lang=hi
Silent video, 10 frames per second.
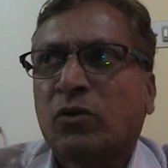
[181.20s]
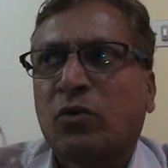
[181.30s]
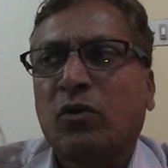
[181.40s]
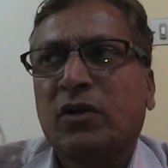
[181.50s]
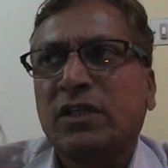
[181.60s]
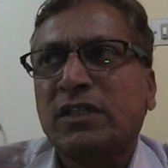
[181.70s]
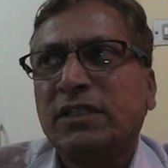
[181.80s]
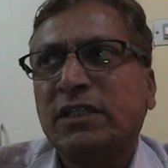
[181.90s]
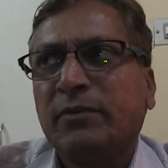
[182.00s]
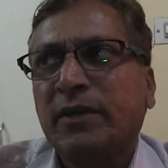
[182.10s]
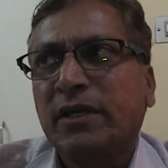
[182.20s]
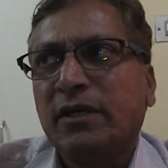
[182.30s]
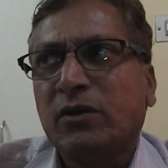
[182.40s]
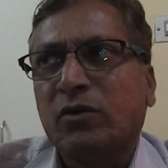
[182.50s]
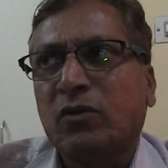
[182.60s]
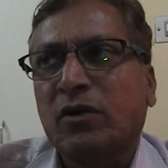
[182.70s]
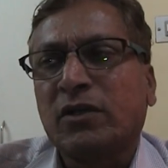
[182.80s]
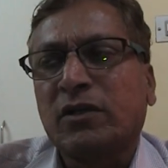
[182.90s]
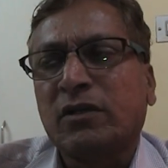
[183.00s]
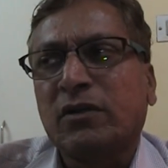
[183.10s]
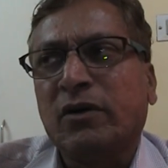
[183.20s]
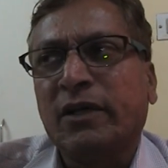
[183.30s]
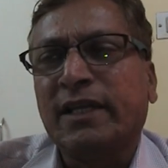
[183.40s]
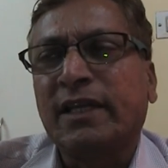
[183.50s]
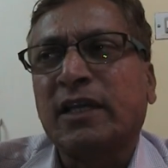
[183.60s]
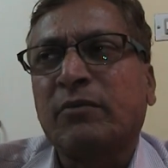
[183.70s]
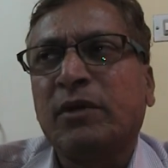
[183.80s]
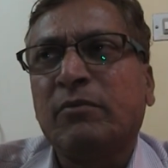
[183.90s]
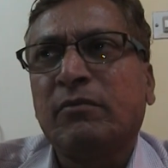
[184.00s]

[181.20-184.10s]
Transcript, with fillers: कॉटन सीड में और कॉटन ऑयल केक में